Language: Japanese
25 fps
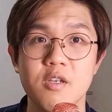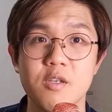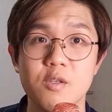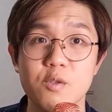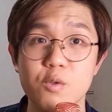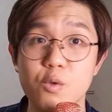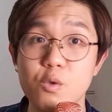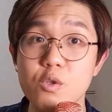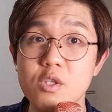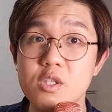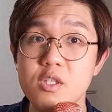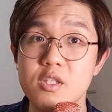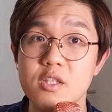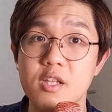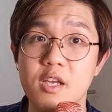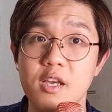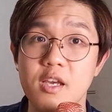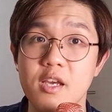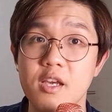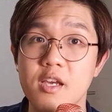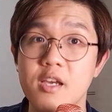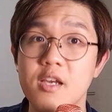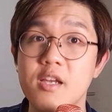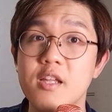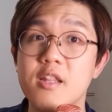そし
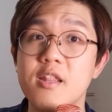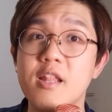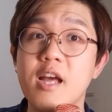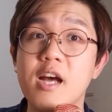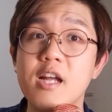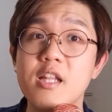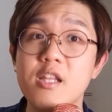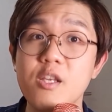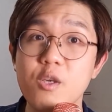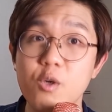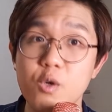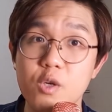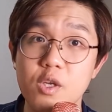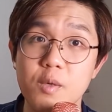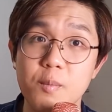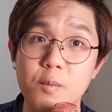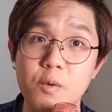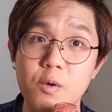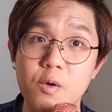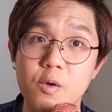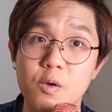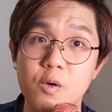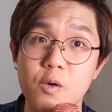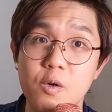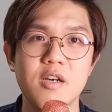て、何より
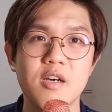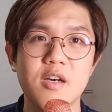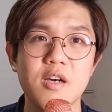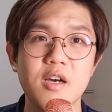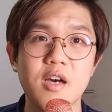も